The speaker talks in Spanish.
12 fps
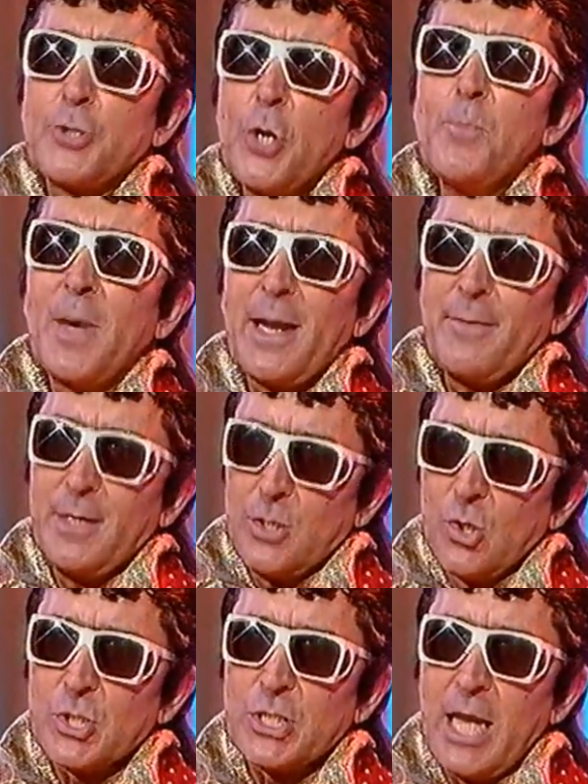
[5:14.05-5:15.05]
dos
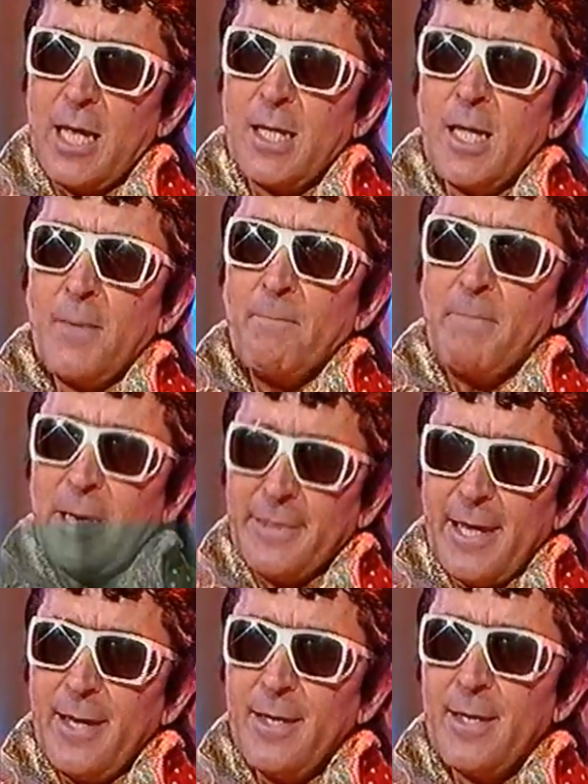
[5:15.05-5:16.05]
maravillosas
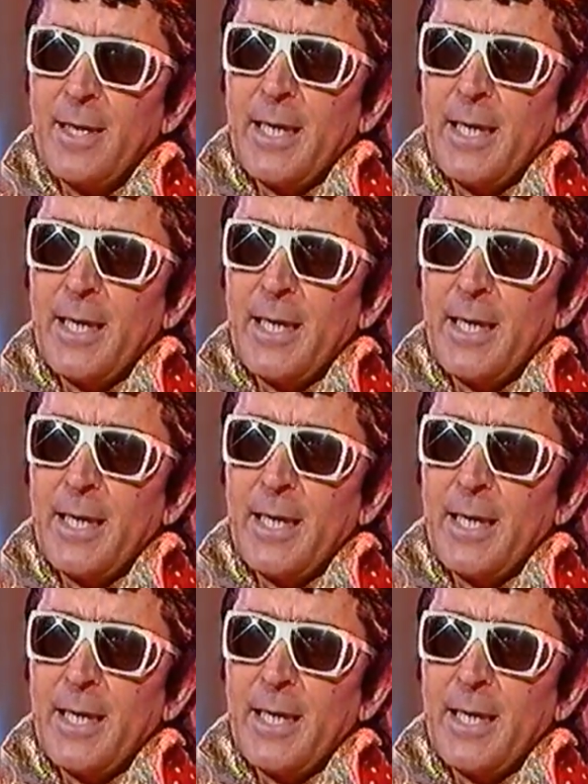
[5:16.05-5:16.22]
BD